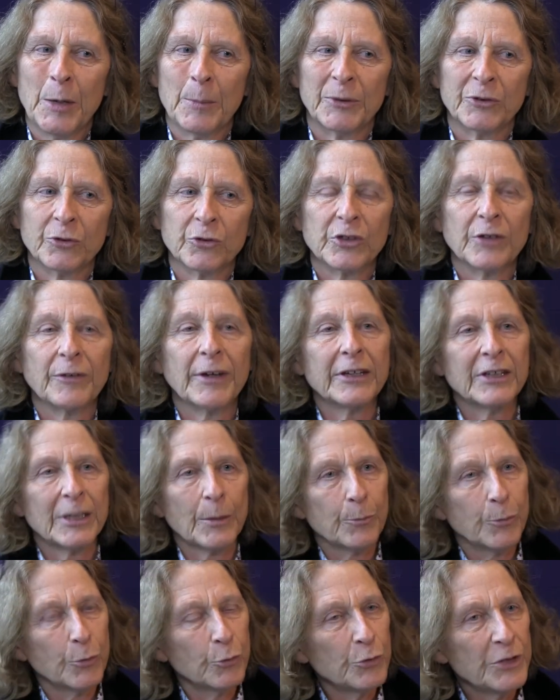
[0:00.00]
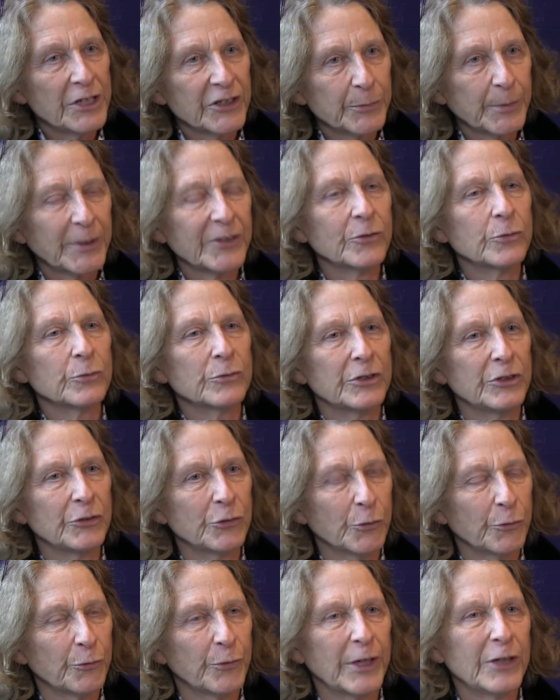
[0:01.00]
Parce que c'est vrai qu'il y a beaucoup d'expressions qui
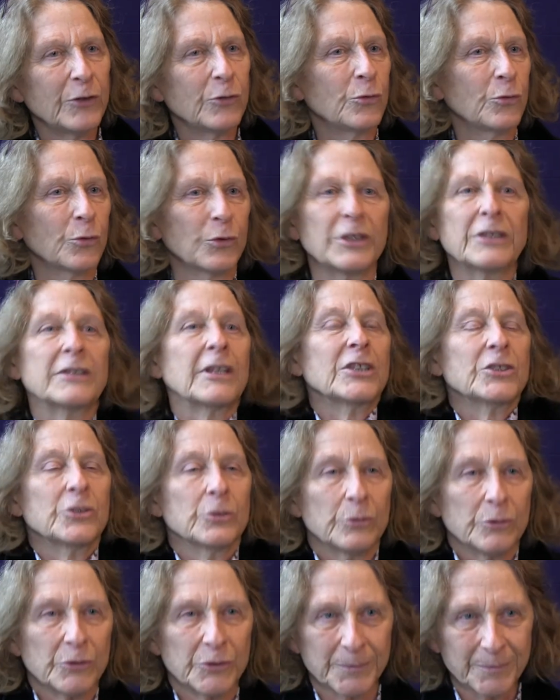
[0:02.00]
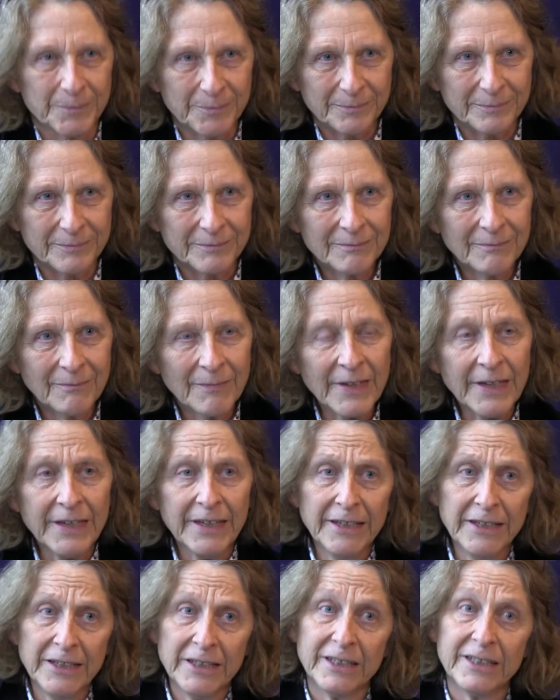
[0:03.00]
se fait sur des tas de choses,
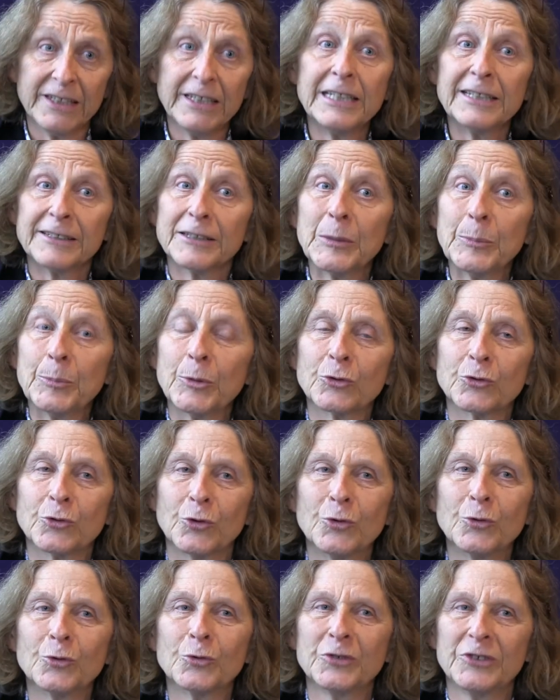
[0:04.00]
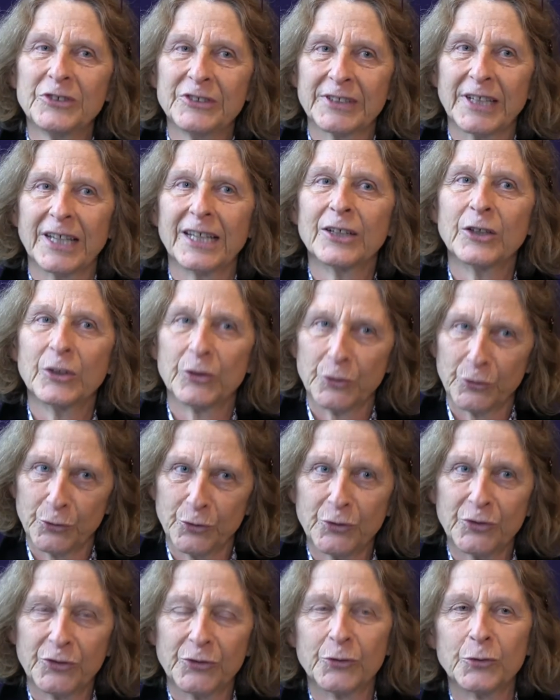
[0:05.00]
et il est important qu'on distingue
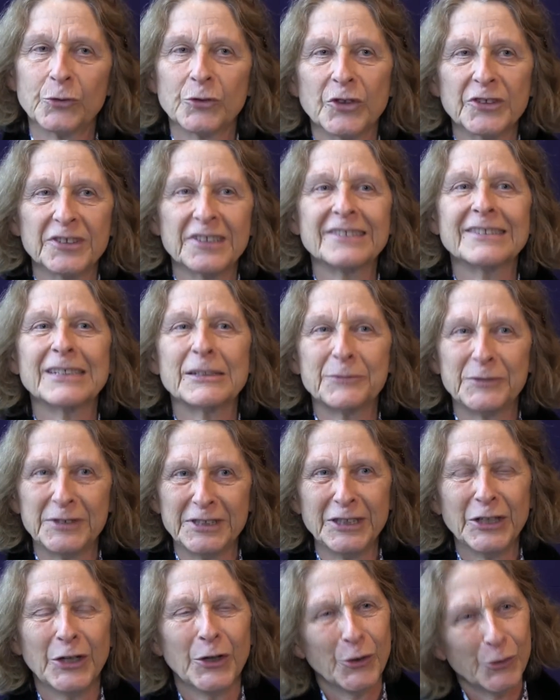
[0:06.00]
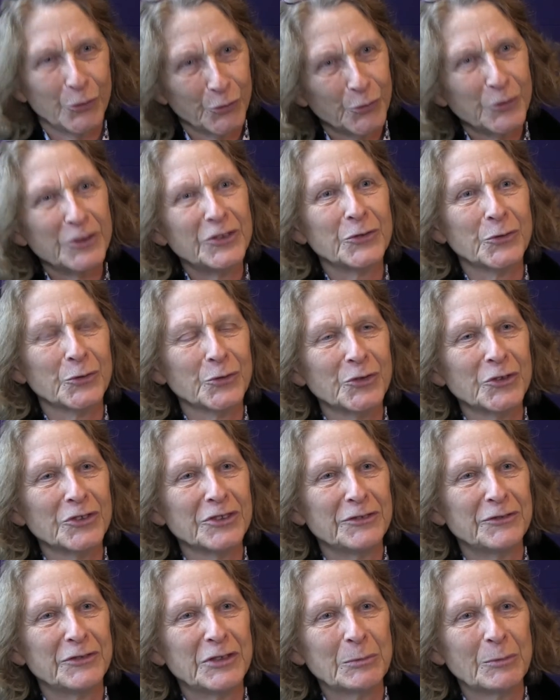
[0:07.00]
dans ces avis ceux qui sont
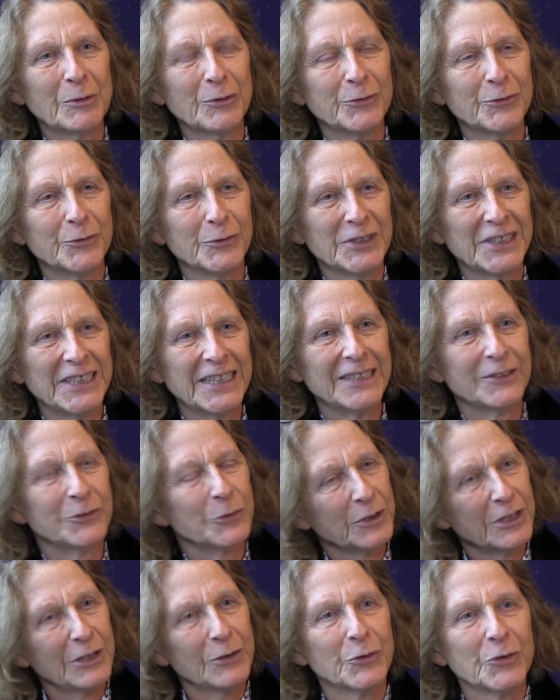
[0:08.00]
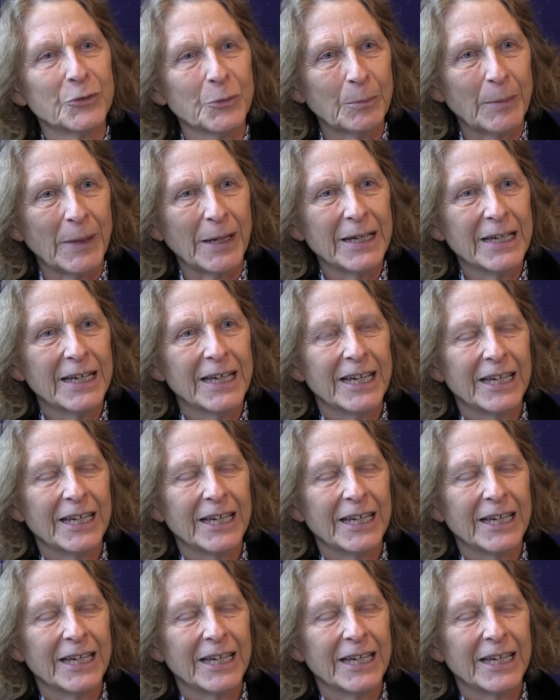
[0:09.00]
scientifiquement fondés et ceux qui ne le sont pas.